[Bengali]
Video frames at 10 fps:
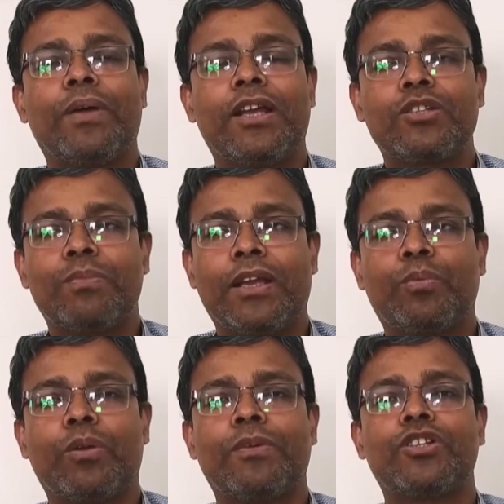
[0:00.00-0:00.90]
ভেনাস
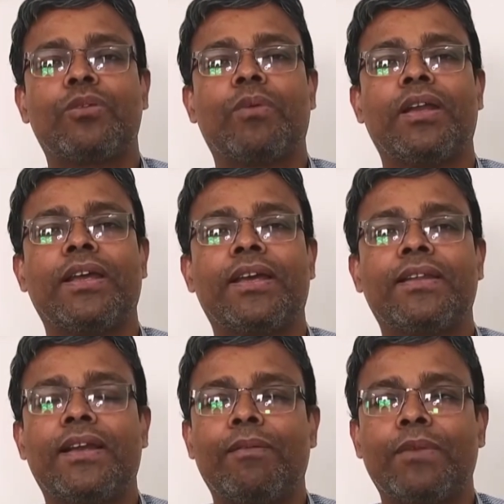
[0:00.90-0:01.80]
ম্যালফরমেশন বলে এই
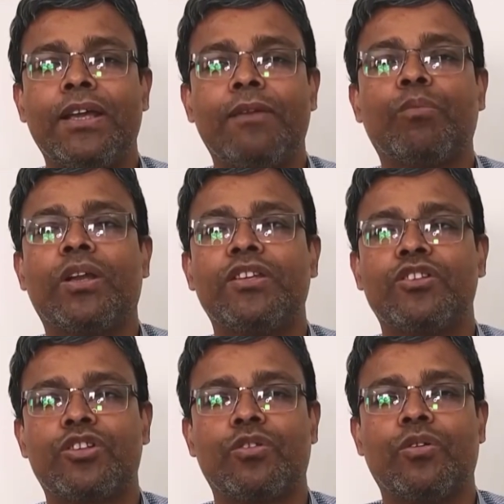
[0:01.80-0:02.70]
ক্ষেত্রে আমরা
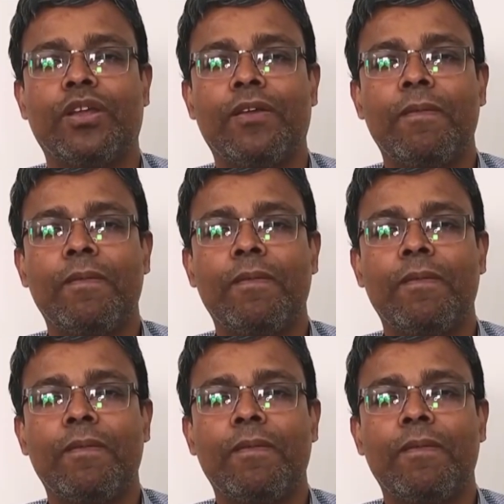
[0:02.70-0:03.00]
এম্বোলাইজেশন করি